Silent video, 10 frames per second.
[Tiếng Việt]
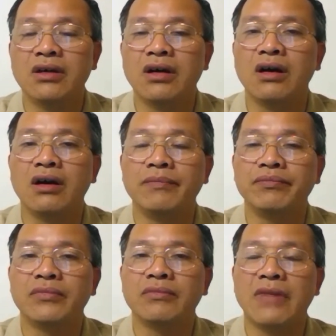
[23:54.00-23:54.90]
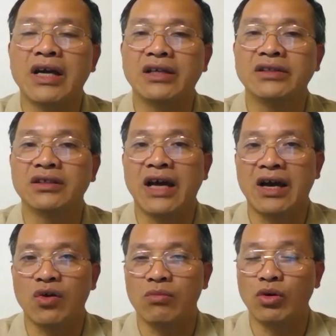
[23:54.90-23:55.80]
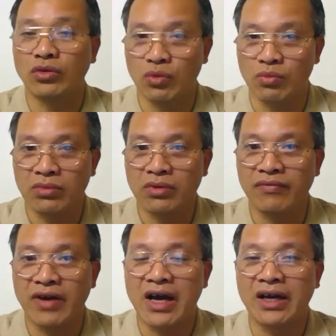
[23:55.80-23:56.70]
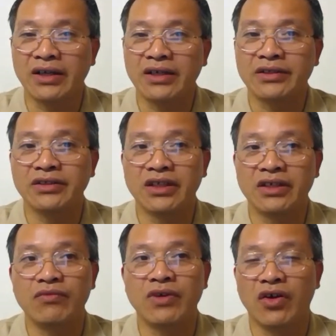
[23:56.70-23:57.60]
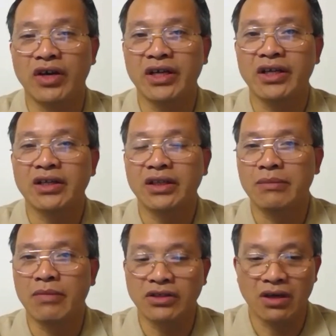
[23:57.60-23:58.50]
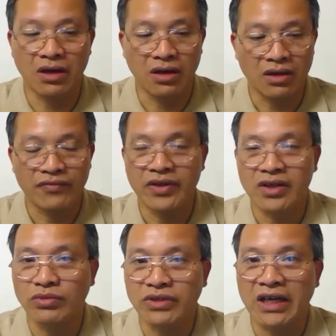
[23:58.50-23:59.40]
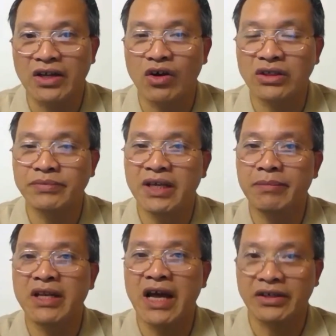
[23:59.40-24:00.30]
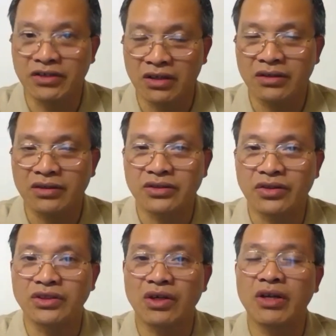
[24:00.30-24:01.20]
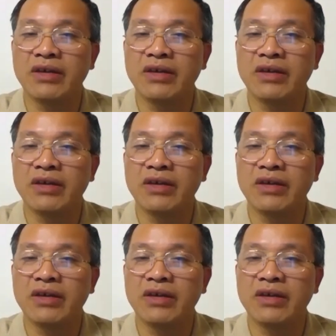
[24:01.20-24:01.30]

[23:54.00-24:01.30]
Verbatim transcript: um, ban cán sự đảng của bộ giáo dục và như chị cũng vừa nói đấy thì bao giờ phía cộng sản thì họ sắp xếp bên đảng trước rồi sau đấy